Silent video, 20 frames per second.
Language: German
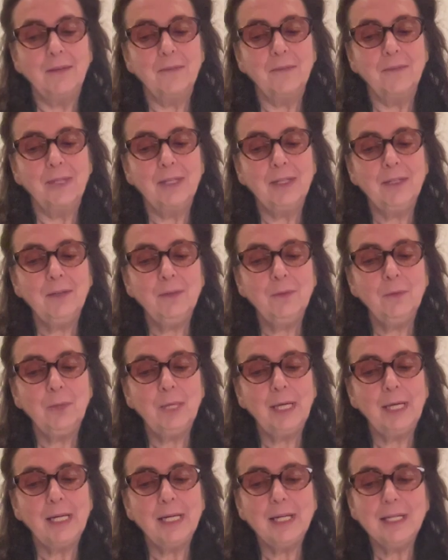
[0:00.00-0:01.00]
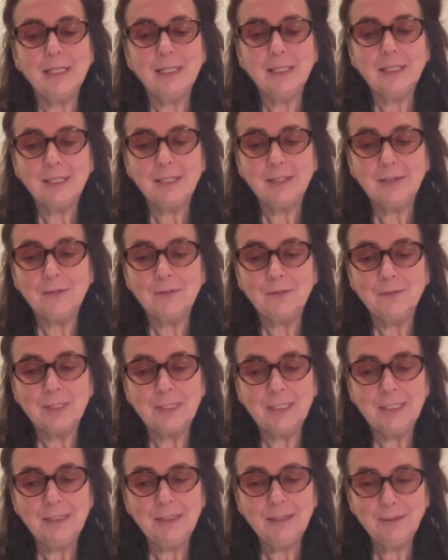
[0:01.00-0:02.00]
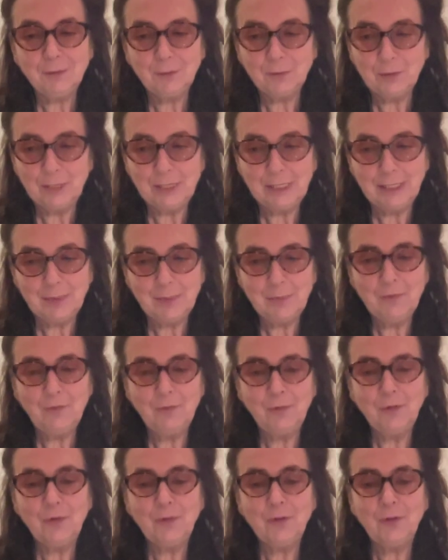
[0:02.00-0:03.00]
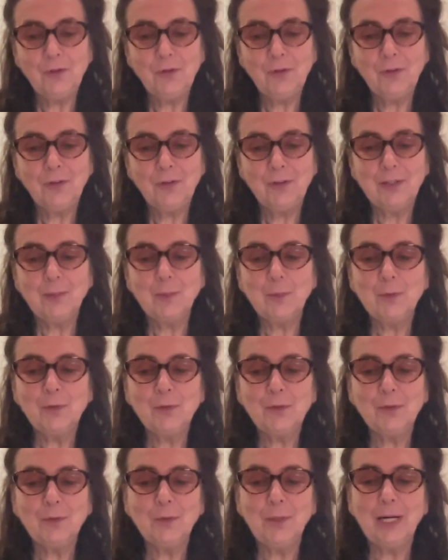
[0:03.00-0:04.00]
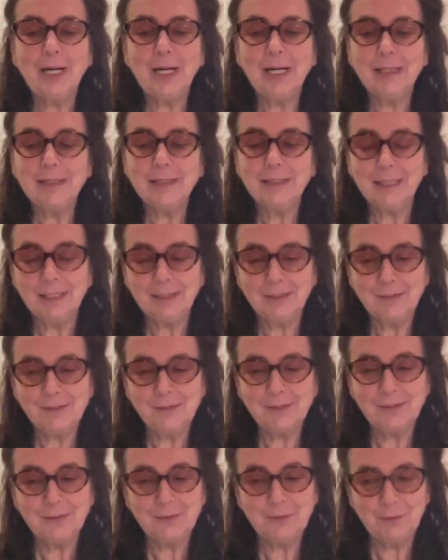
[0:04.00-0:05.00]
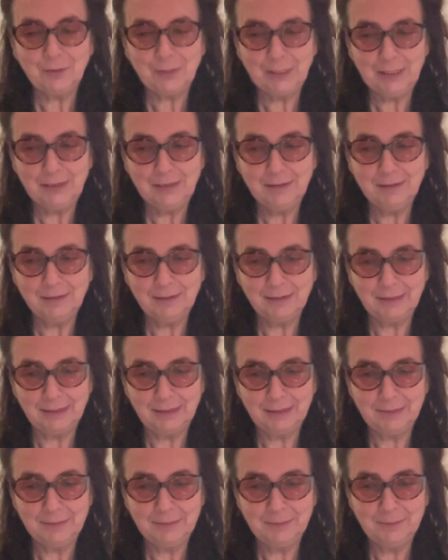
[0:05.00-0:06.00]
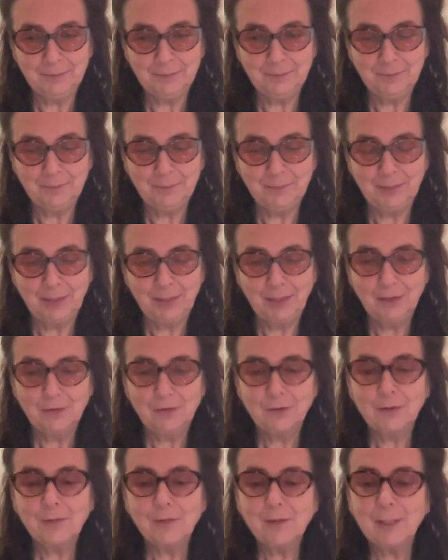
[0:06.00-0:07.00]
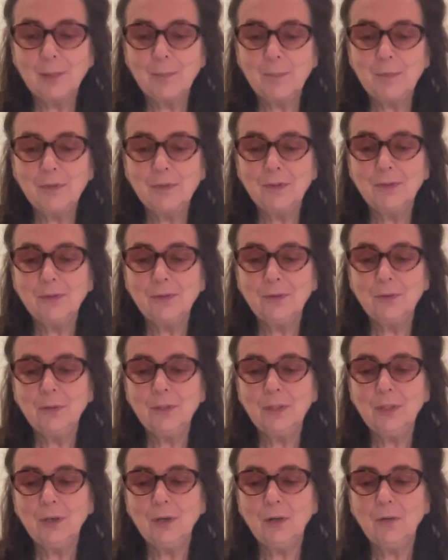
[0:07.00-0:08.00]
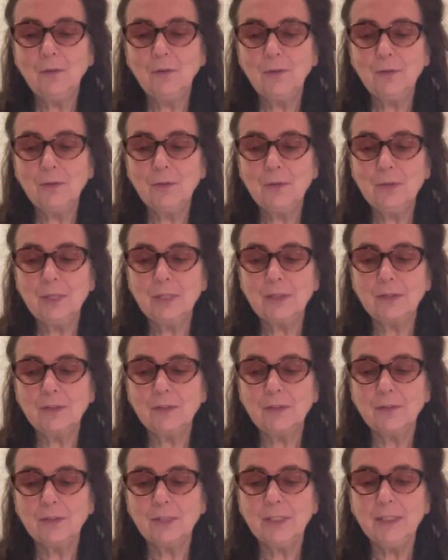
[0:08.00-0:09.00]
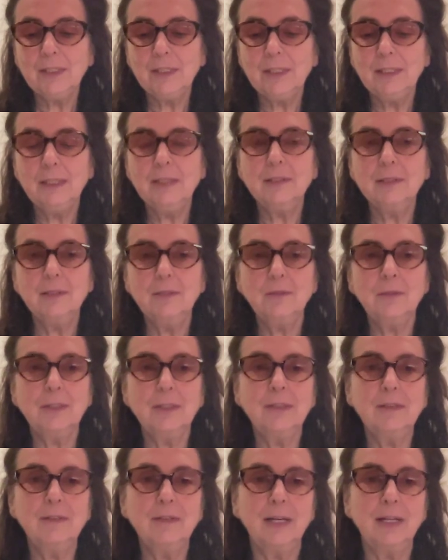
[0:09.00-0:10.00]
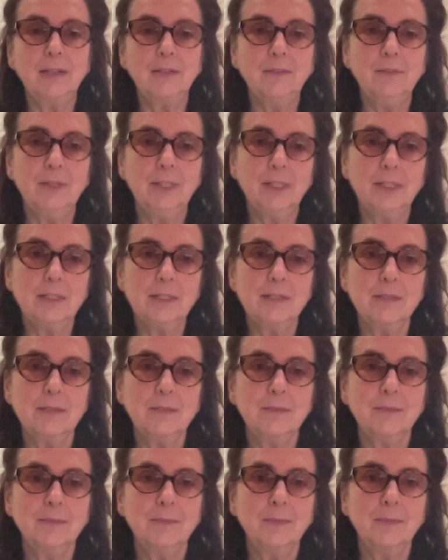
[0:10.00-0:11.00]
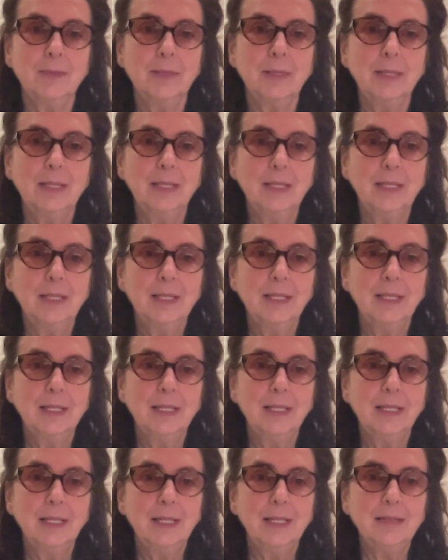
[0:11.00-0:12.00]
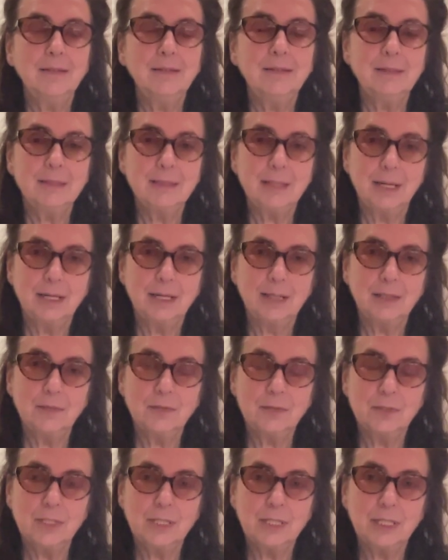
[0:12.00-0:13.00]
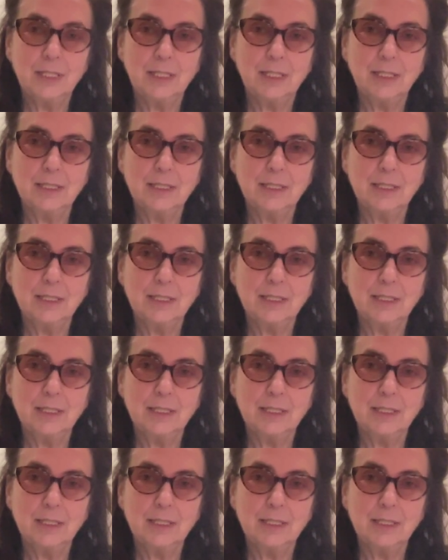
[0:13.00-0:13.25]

Wenn du ehrlich in Frieden zu leben wünschst, dann musst du gerade jetzt in Frieden sein. Sonst gibt es nur die Hoffnung, dass Frieden irgendwann sein wird. Ein Zitat von Thich